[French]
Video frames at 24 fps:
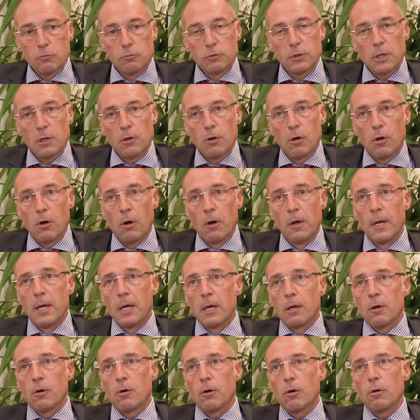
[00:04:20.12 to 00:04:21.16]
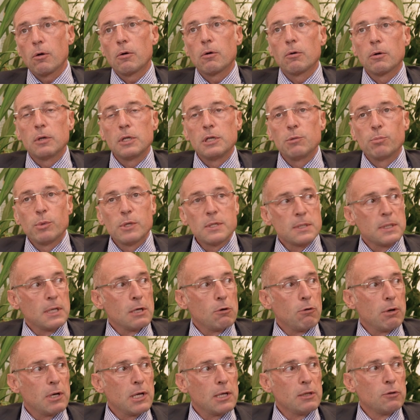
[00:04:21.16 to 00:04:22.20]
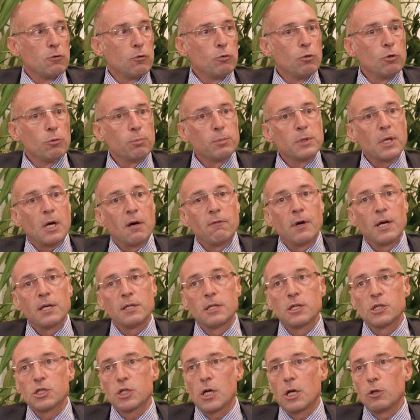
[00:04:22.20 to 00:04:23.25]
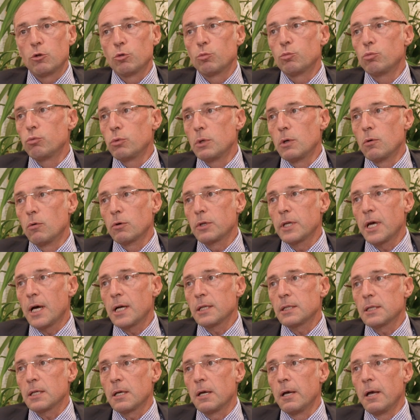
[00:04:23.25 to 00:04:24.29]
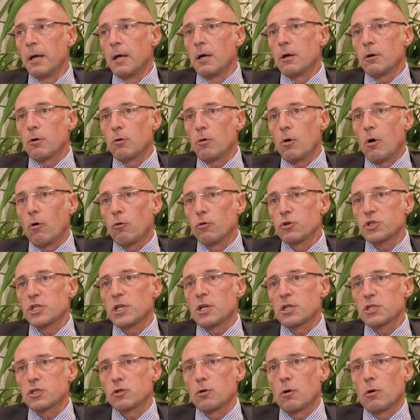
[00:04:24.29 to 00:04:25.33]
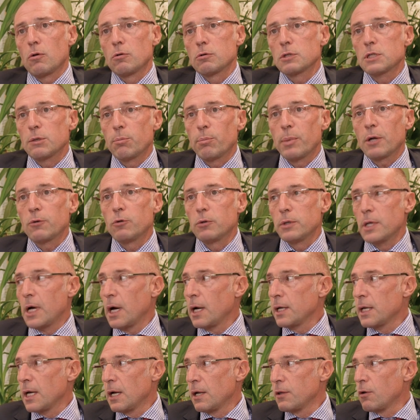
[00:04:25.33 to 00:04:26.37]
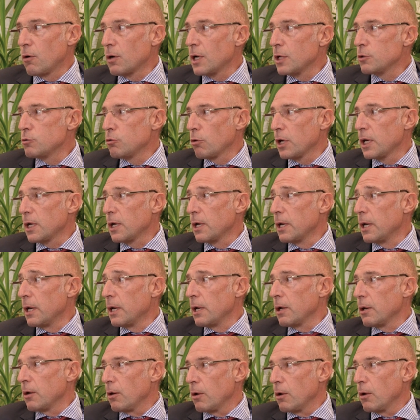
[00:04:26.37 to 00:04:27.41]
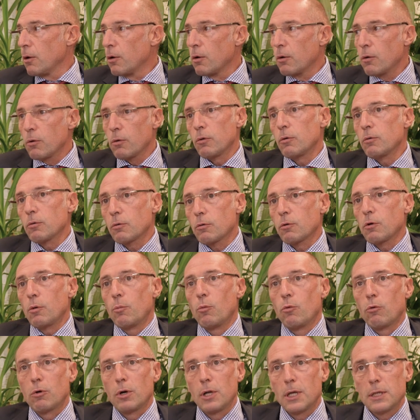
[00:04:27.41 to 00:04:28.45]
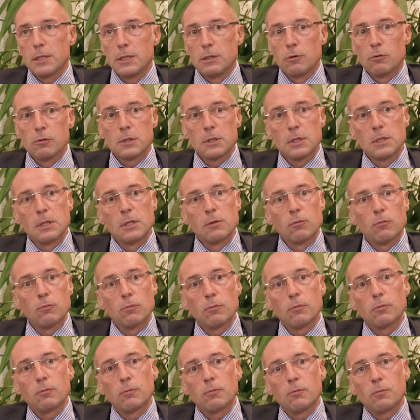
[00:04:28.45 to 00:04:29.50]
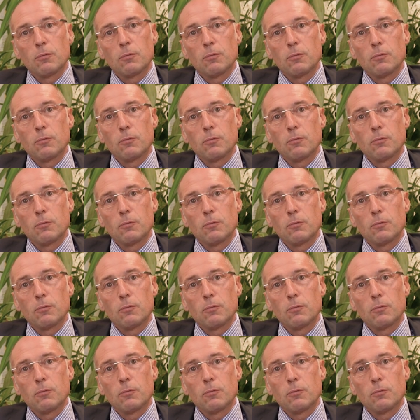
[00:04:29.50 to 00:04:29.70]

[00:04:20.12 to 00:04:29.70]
tout à l'heure, euh, IPC et le LNE travaillent déjà depuis longue date en recherchant ces partenariats dans la durée. Euh, comme on l'a dit aussi, on,